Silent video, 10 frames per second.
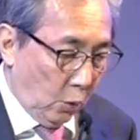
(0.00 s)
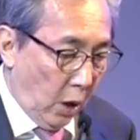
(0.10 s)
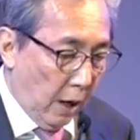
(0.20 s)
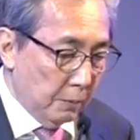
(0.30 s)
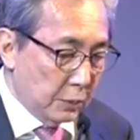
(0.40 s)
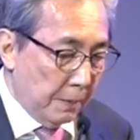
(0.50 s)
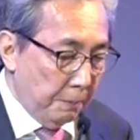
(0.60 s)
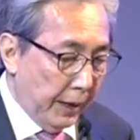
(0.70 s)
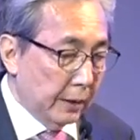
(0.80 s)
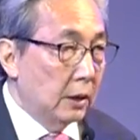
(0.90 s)
ความสัม
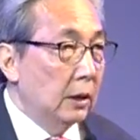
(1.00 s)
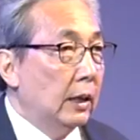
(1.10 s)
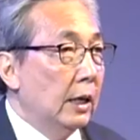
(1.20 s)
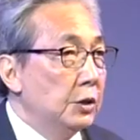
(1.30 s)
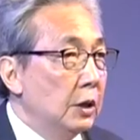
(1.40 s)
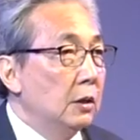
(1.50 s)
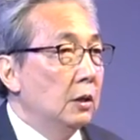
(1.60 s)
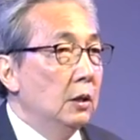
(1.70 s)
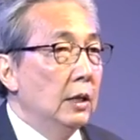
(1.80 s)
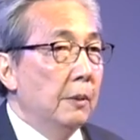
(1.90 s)
พันธ์ที่ใกล้ชิด
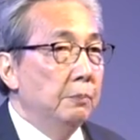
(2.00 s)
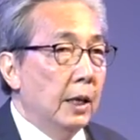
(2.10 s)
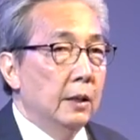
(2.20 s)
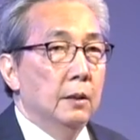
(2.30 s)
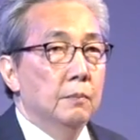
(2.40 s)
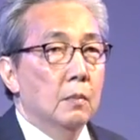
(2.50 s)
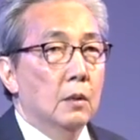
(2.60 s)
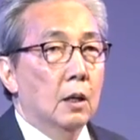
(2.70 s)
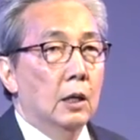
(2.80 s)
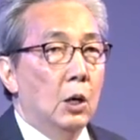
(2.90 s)
ที่แนบแน่น
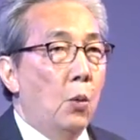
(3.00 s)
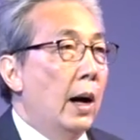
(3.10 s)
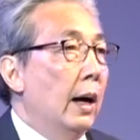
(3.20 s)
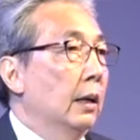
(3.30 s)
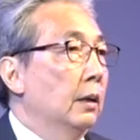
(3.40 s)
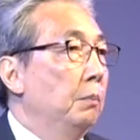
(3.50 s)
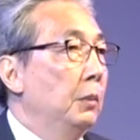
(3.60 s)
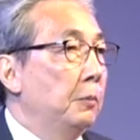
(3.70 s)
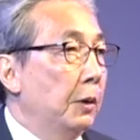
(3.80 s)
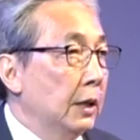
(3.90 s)
ระหว่าง
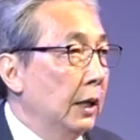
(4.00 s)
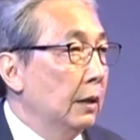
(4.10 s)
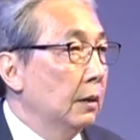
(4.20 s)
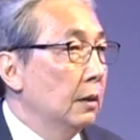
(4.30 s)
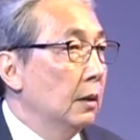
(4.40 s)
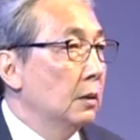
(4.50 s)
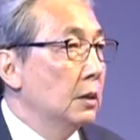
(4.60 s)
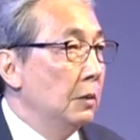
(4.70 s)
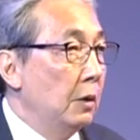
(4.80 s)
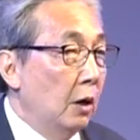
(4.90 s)
มิตรประเทศ
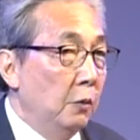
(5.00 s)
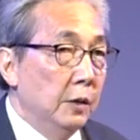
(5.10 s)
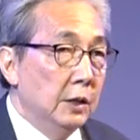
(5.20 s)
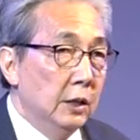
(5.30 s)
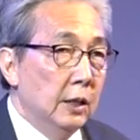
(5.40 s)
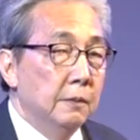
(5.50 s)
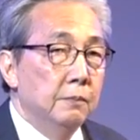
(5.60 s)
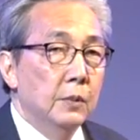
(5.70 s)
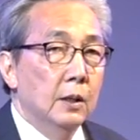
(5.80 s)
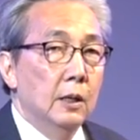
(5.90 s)
CBLVT นั้น
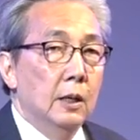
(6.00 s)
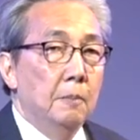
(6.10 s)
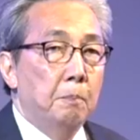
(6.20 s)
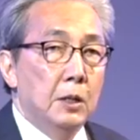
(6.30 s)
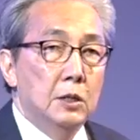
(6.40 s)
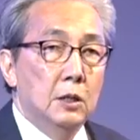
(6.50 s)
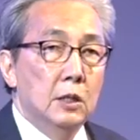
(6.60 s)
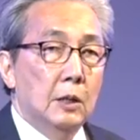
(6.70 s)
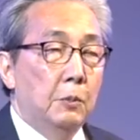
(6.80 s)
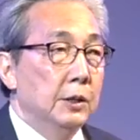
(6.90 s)
เป็นสิ่งที่
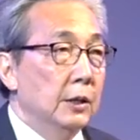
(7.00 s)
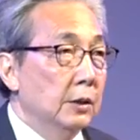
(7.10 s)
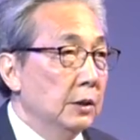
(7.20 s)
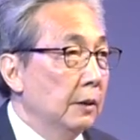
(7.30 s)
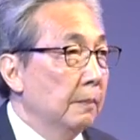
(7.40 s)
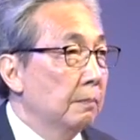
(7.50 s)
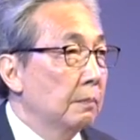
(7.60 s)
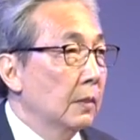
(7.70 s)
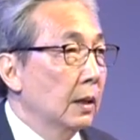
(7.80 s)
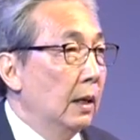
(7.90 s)
สำคัญอย่างยิ่ง
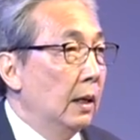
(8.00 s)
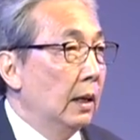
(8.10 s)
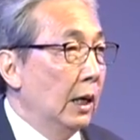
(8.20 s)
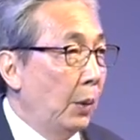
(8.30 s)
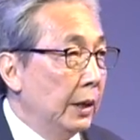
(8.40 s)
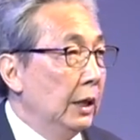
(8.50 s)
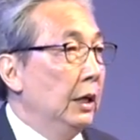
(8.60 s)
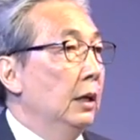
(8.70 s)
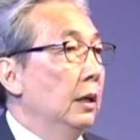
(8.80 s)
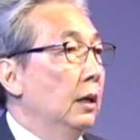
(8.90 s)
และวันนี้
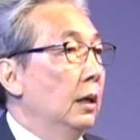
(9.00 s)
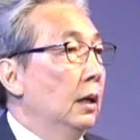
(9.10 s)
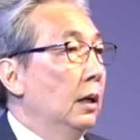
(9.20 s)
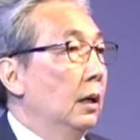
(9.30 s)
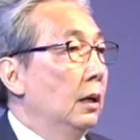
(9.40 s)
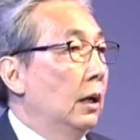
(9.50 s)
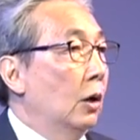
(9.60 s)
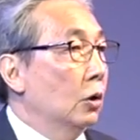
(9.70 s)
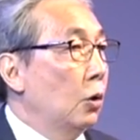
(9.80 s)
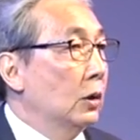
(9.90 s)
เรา
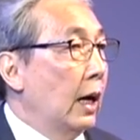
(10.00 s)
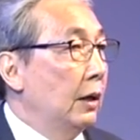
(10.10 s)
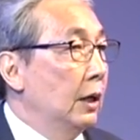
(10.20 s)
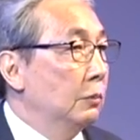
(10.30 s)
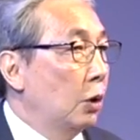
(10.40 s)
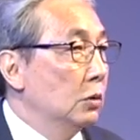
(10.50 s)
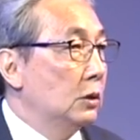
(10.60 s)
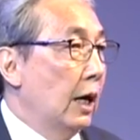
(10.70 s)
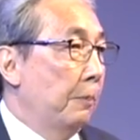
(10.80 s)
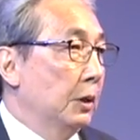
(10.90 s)
ก็ต้องการเริ่มต้น
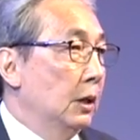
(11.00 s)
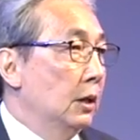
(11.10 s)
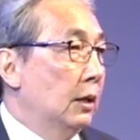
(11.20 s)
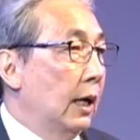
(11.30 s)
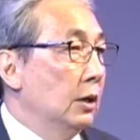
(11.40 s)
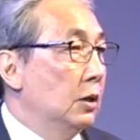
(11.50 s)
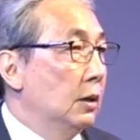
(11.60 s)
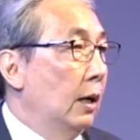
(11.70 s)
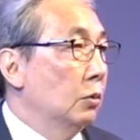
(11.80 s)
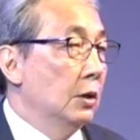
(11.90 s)
จากประเทศที่ใกล้ชิด
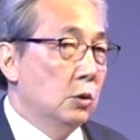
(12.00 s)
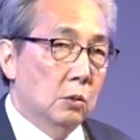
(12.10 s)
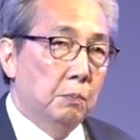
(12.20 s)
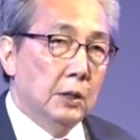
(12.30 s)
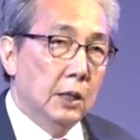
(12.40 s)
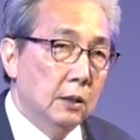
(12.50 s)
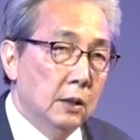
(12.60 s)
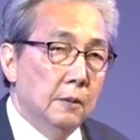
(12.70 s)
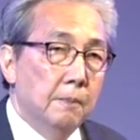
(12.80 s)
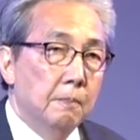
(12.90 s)
เราที่สุดประเทศห
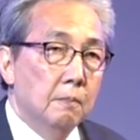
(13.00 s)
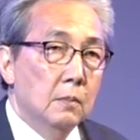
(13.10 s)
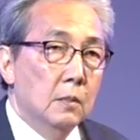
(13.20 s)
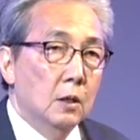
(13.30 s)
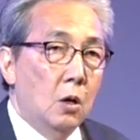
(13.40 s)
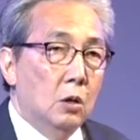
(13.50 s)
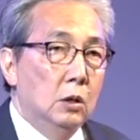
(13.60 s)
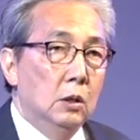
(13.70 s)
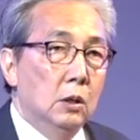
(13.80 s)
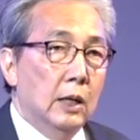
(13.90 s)
นึ่ง ก็
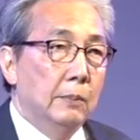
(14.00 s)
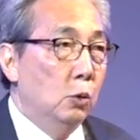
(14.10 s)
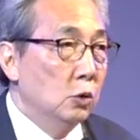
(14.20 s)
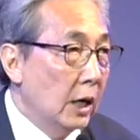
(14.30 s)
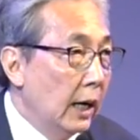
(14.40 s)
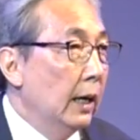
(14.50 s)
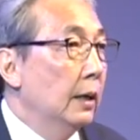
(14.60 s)
คือกัมพูชา